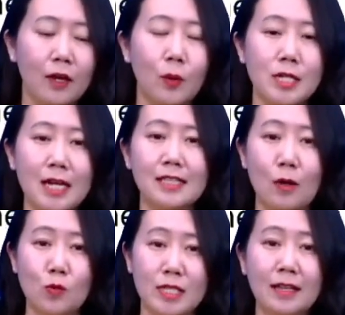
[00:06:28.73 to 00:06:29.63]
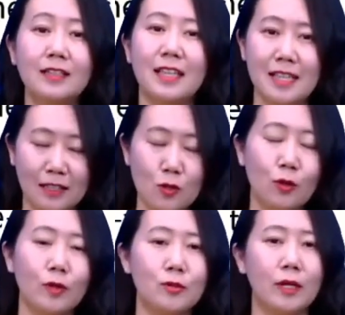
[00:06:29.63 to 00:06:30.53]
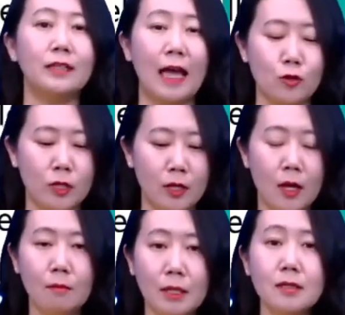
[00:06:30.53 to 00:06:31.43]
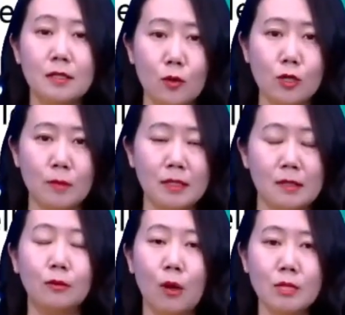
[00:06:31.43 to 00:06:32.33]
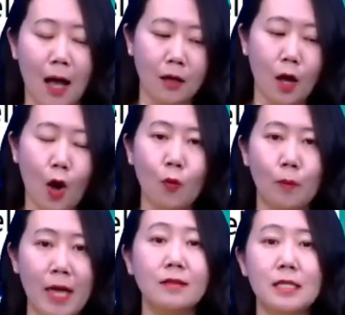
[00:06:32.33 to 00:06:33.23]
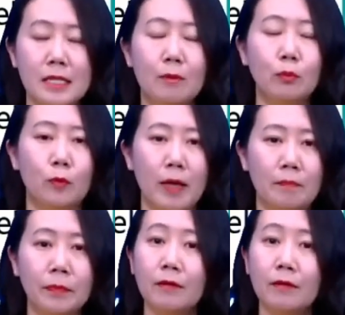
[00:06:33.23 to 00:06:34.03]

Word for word: 我上次在五十三课也简单的说过一嘴，大家注意，名词修饰名词通常后变，前不变。